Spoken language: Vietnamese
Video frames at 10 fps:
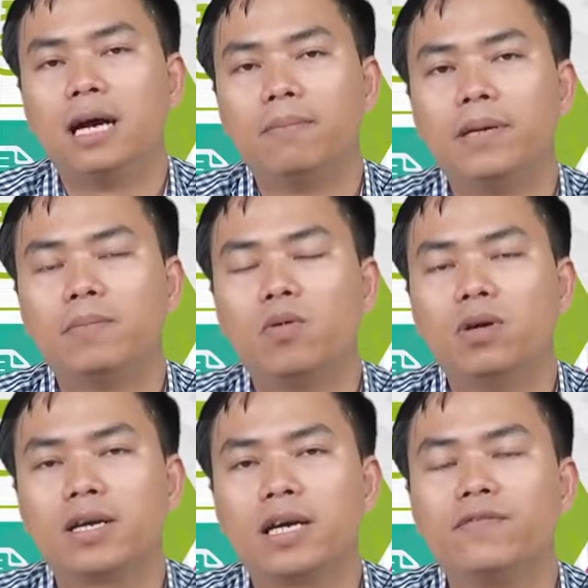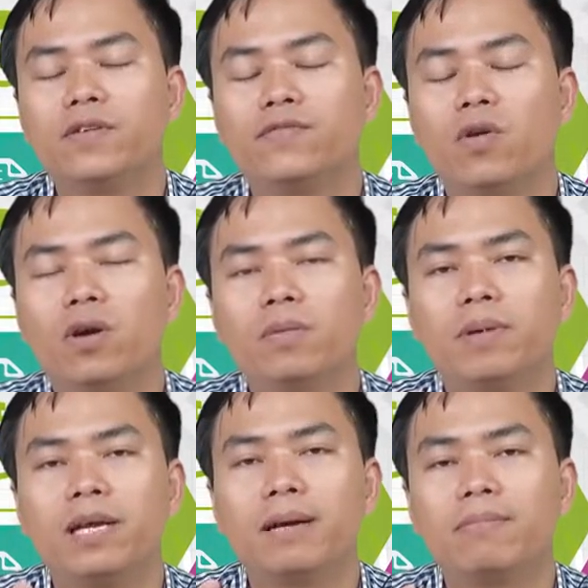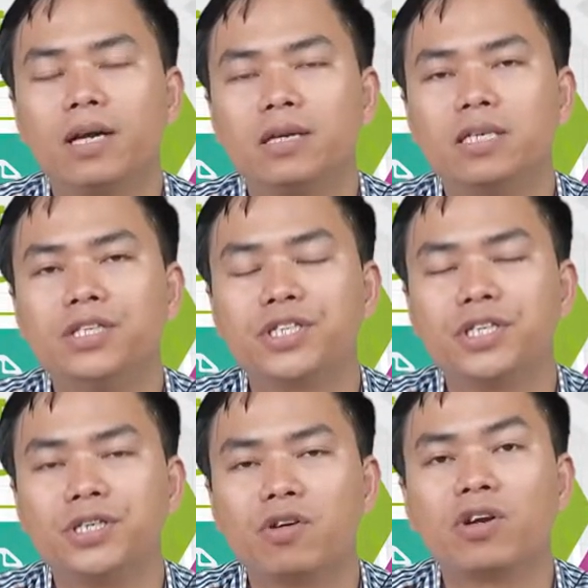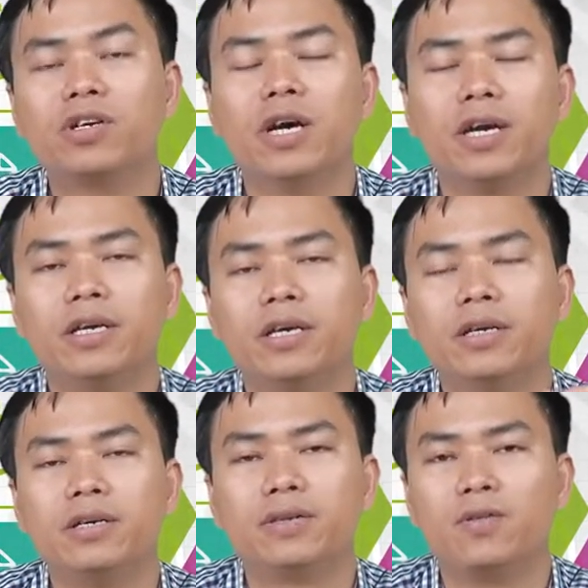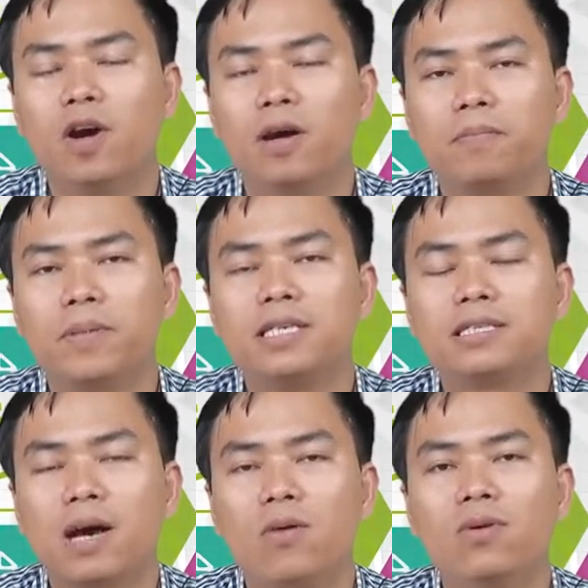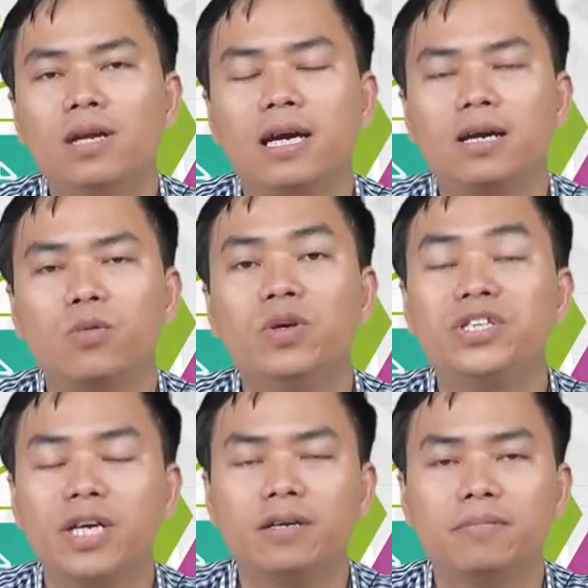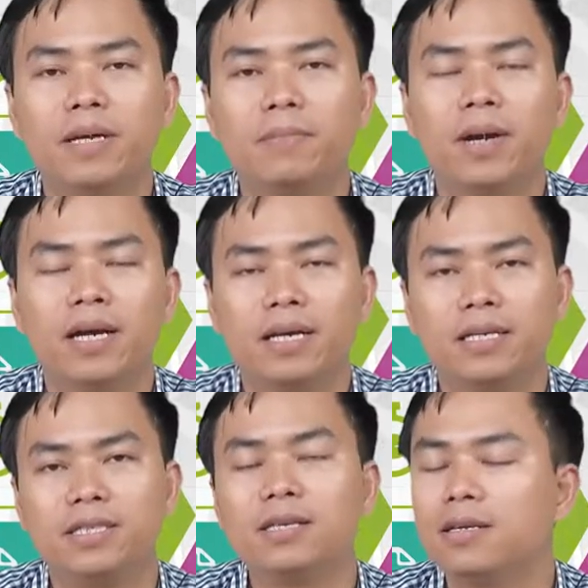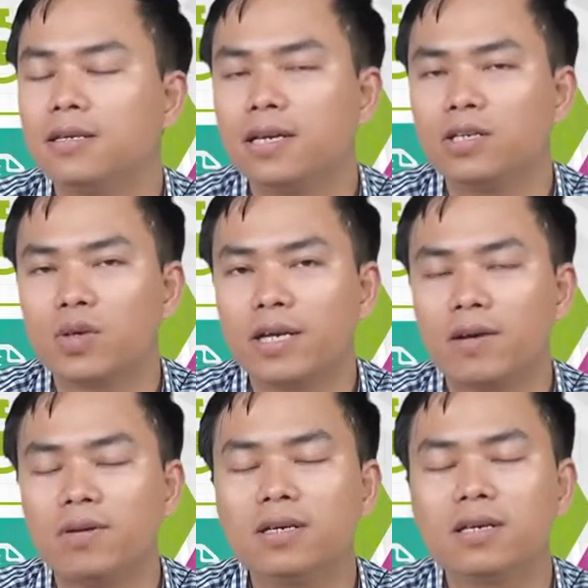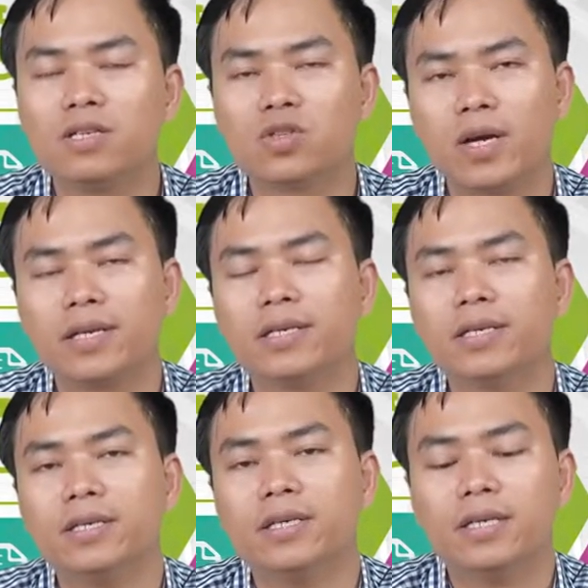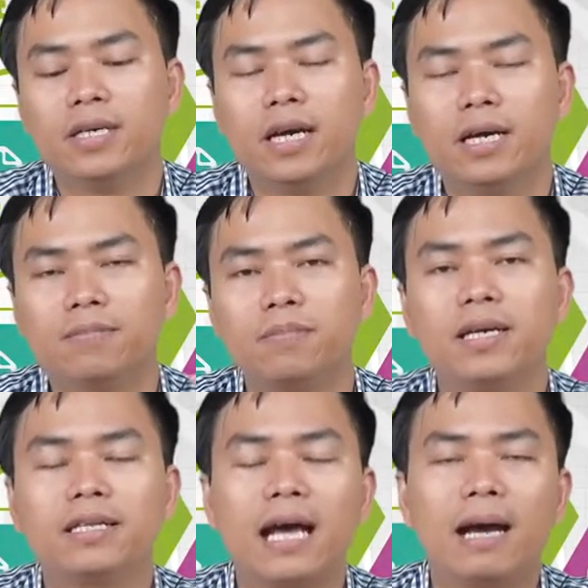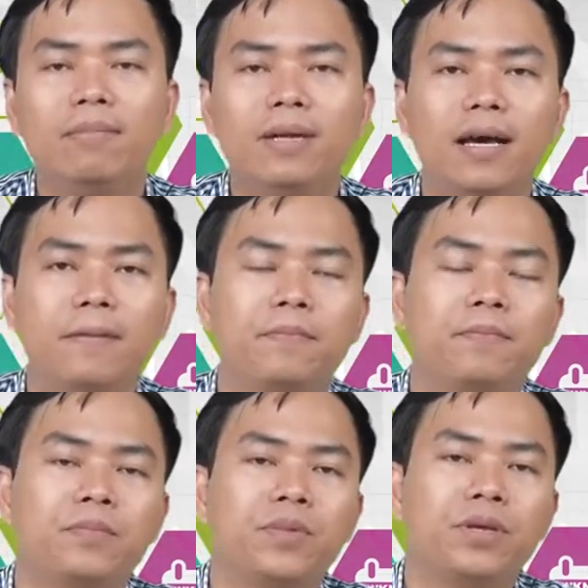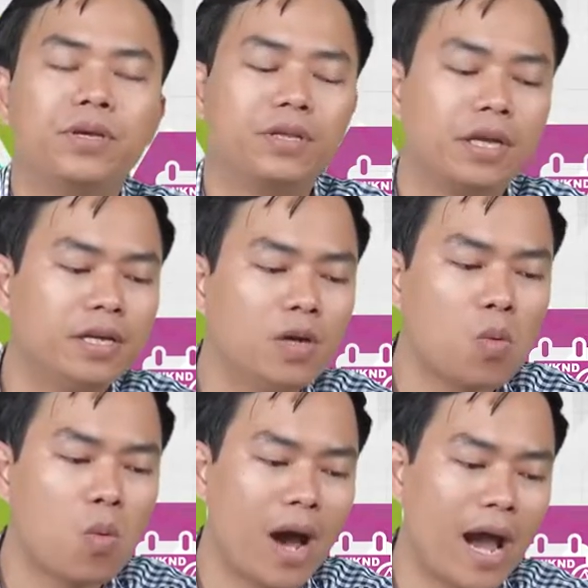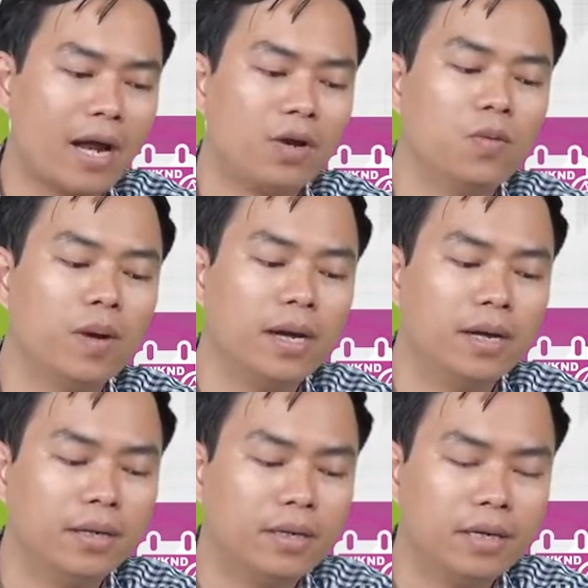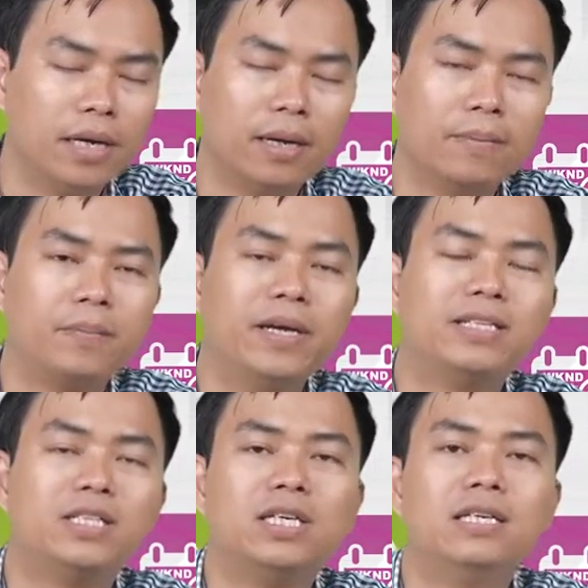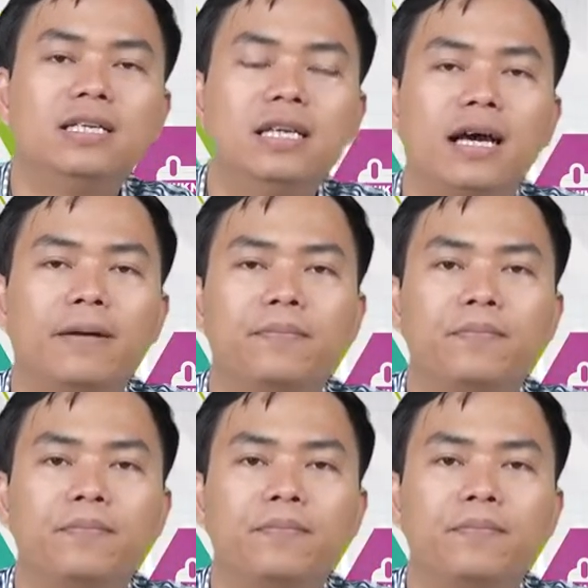à, P4 là kênh phân phối, P5 là nhân sự con người, đúng không ạ? P6 là quy trình, P7 là triết lý kinh doanh, đạo đức kinh doanh, à, P8 là thì tính hiệu quả đúng không ạ? À, P9 là